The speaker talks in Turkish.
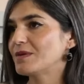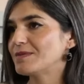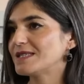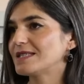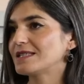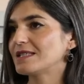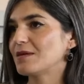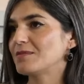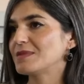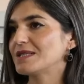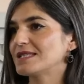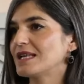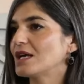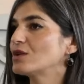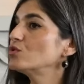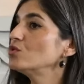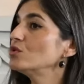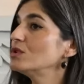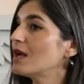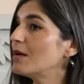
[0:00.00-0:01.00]
ve web
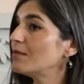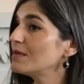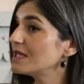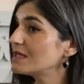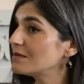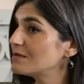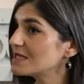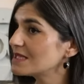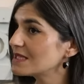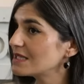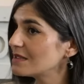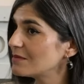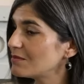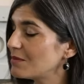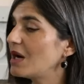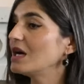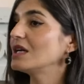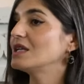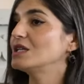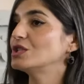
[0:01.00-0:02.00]
sitemizden gündemlerimizi
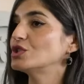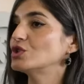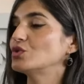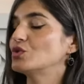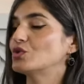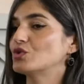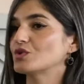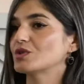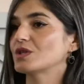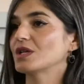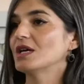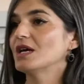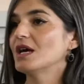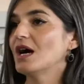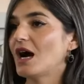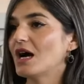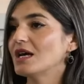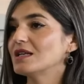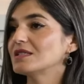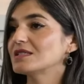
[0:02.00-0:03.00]
paylaşıyoruz.
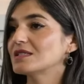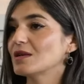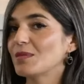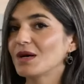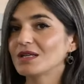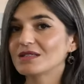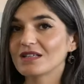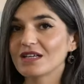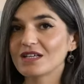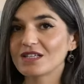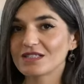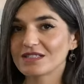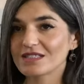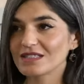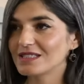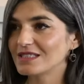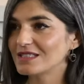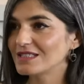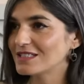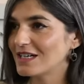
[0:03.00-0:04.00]
Aynı zamanda
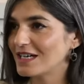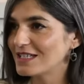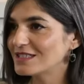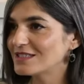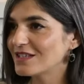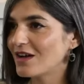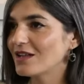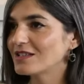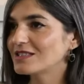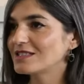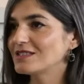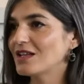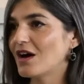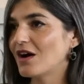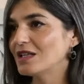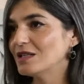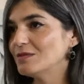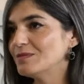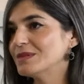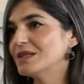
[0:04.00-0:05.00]
e, kayıt
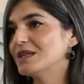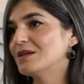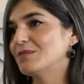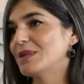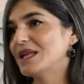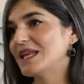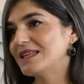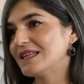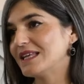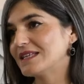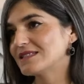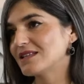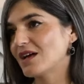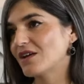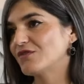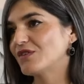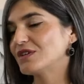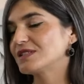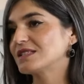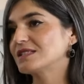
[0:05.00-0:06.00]
altına alıp belediye
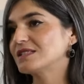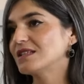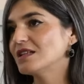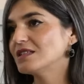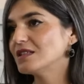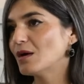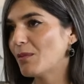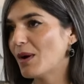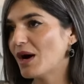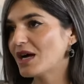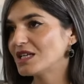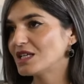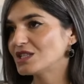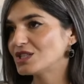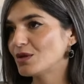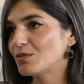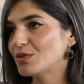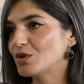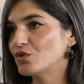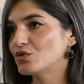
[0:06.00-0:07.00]
sayfasından da
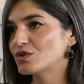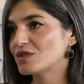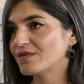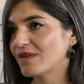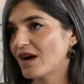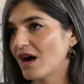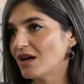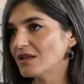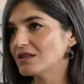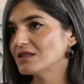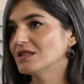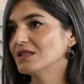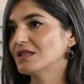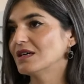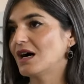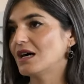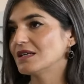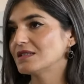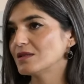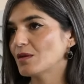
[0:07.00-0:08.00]
paylaşabiliyoruz ve halk
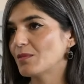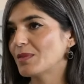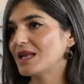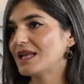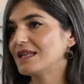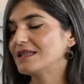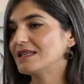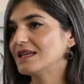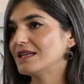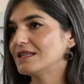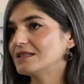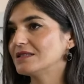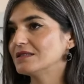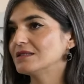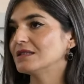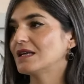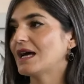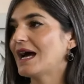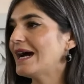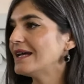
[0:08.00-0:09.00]
aslında
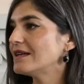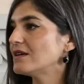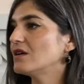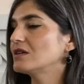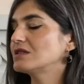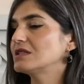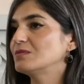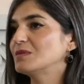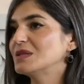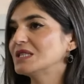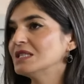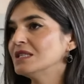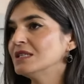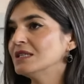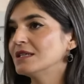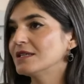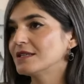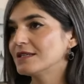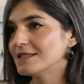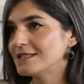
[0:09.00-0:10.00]
belediyenin her
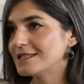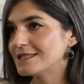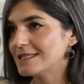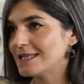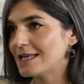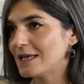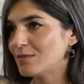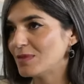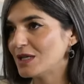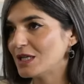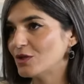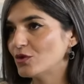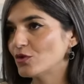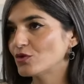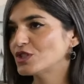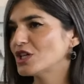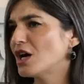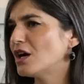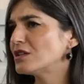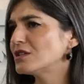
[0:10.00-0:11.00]
adımını
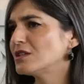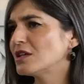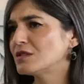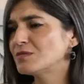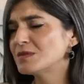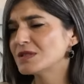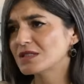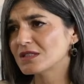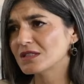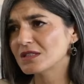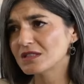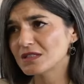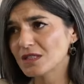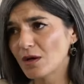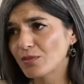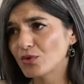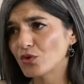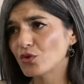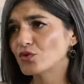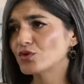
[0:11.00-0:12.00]
izleyebiliyor. Çağrılarımızı
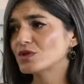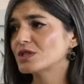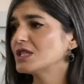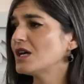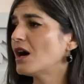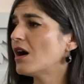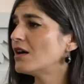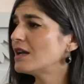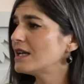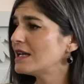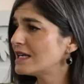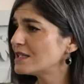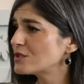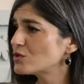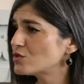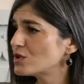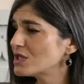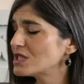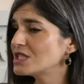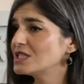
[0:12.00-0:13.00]
yapıyoruz.
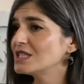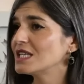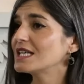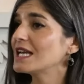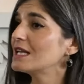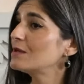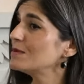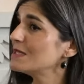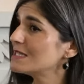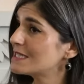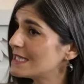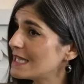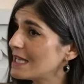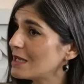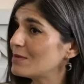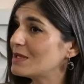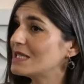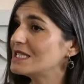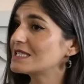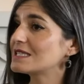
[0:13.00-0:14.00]
ihaleler sürecinde gelip
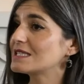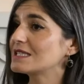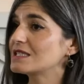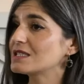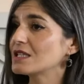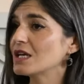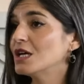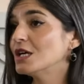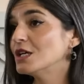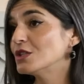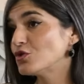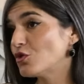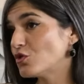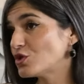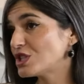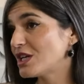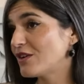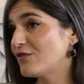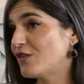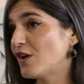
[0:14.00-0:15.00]
izleyebilirsiniz.
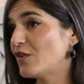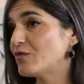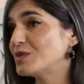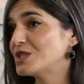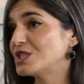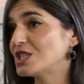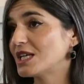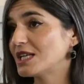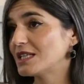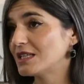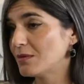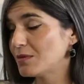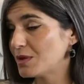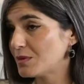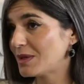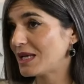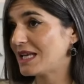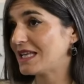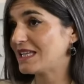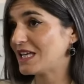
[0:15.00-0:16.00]
Çok şeffaf bir şekilde
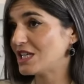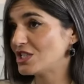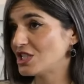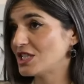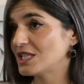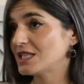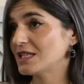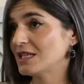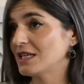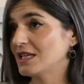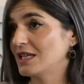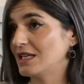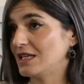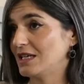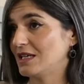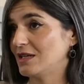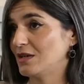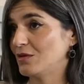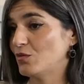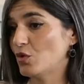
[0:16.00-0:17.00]
bir belediyecilik
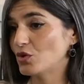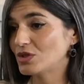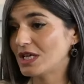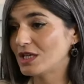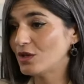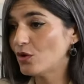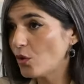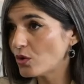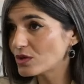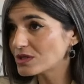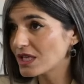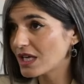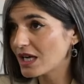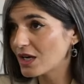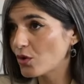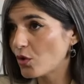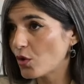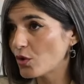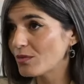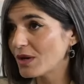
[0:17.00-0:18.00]
e, modeli
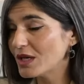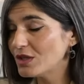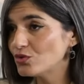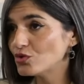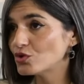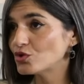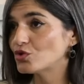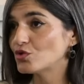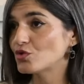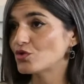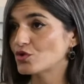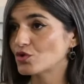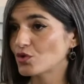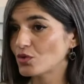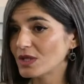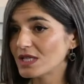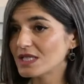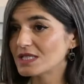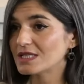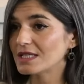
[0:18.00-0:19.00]
ortaya koymayı
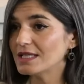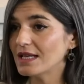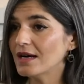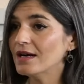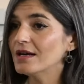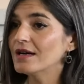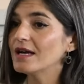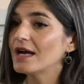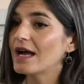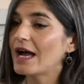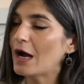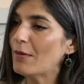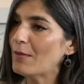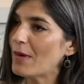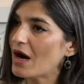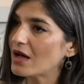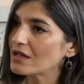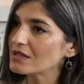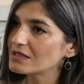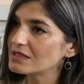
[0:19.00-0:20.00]
düşünüyoruz. Dolayısıyla
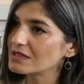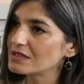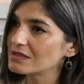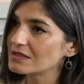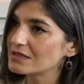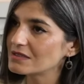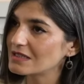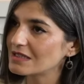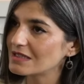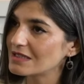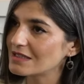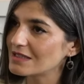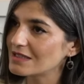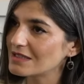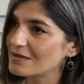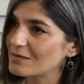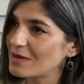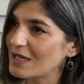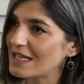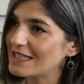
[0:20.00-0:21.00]
hem halkın
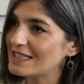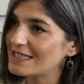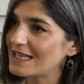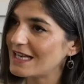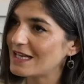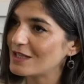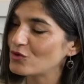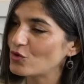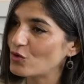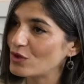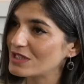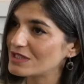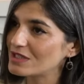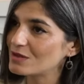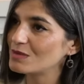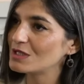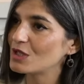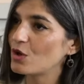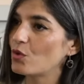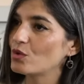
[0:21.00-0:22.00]
e, belediye
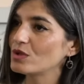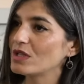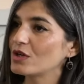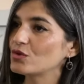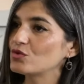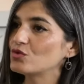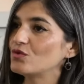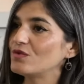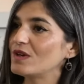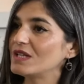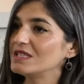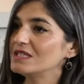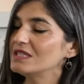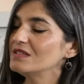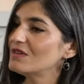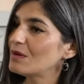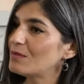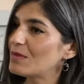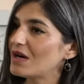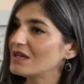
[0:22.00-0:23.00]
yönetimine olan
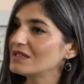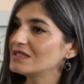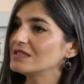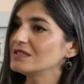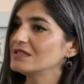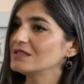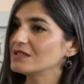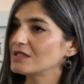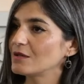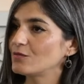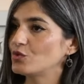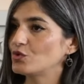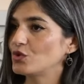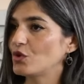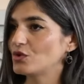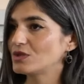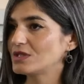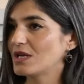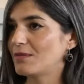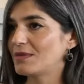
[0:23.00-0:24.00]
güvenini ve bağlılığını da bu
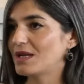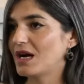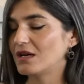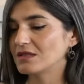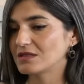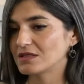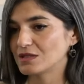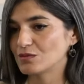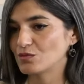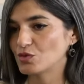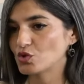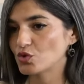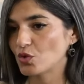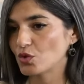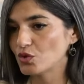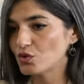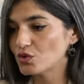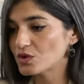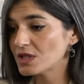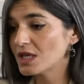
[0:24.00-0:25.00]
yöntemle
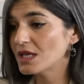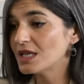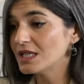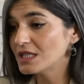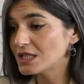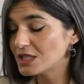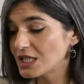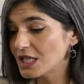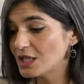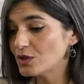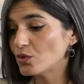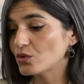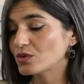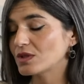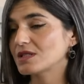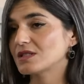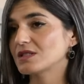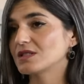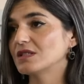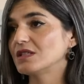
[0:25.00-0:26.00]
arttırmış oluyoruz. Şey
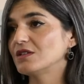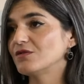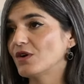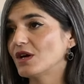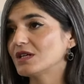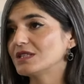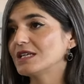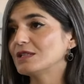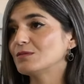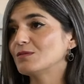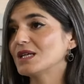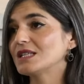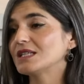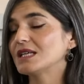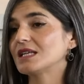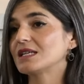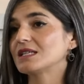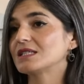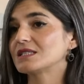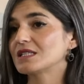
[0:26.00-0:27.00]
noktasını ifade
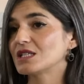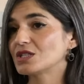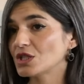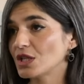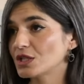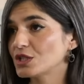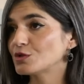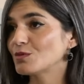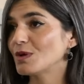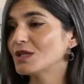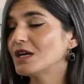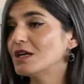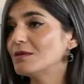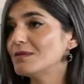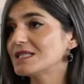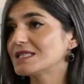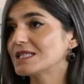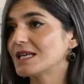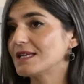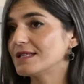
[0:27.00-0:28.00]
etmek gerekirse
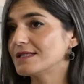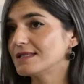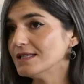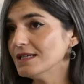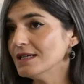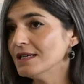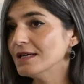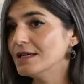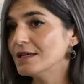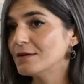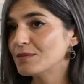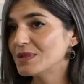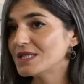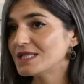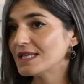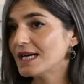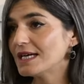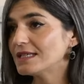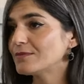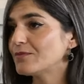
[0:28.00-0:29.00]
çalışmalar meselesi
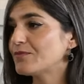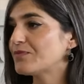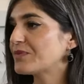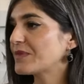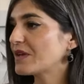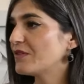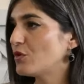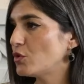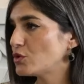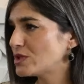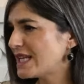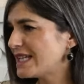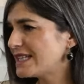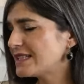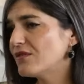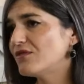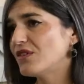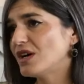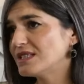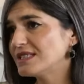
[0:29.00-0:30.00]
bizler
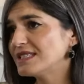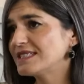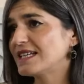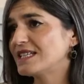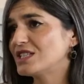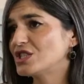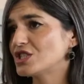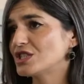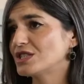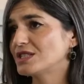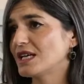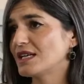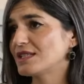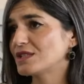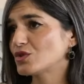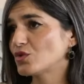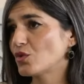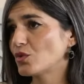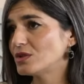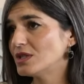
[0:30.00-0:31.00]
özellikle Van
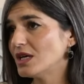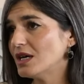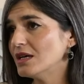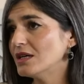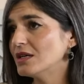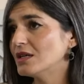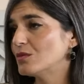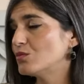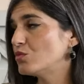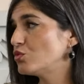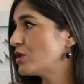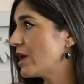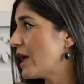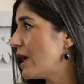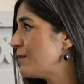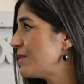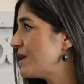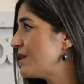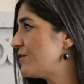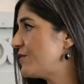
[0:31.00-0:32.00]
direnişinden sonra bunu
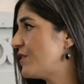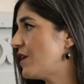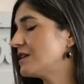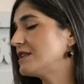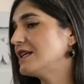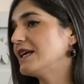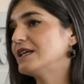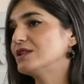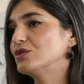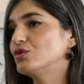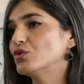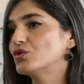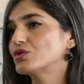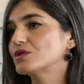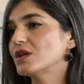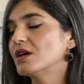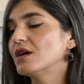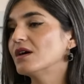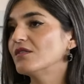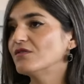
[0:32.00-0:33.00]
hep ifade
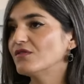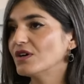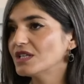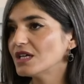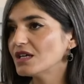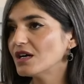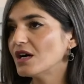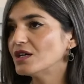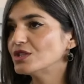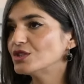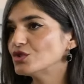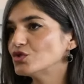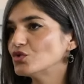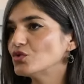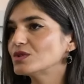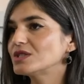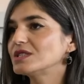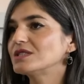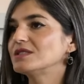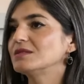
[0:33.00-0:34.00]
ediyoruz. Van'a karşı
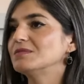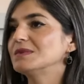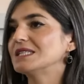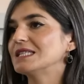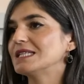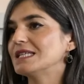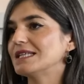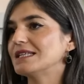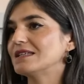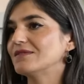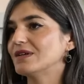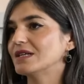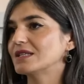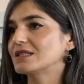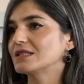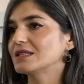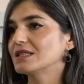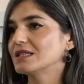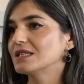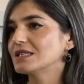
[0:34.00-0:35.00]
çok ciddi bir ilgi
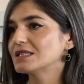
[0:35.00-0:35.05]
var.